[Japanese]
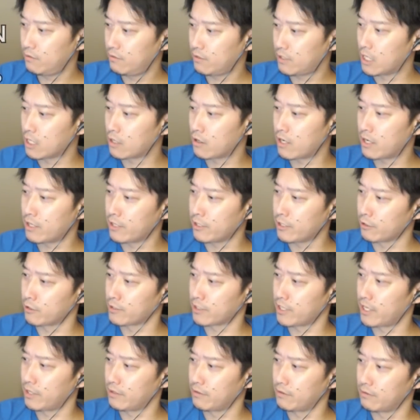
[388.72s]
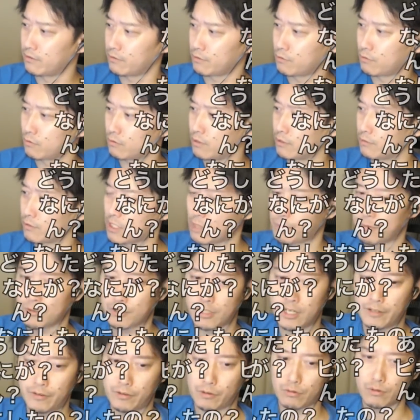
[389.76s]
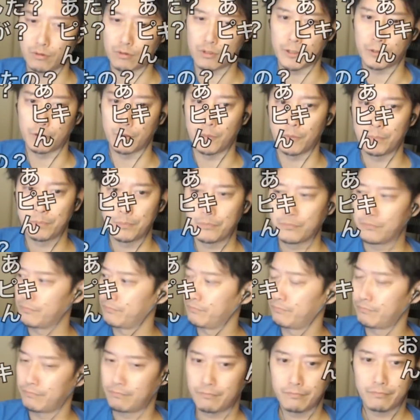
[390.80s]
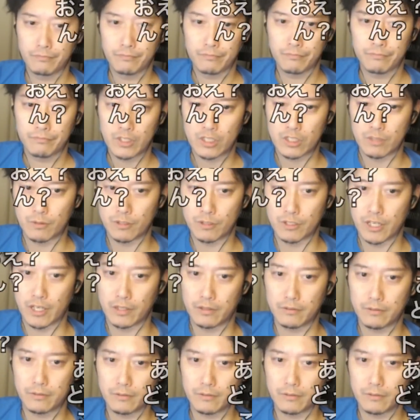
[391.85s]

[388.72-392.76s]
関わらないでください。ちょっとあのサブスク入ってる人だけど。すいません。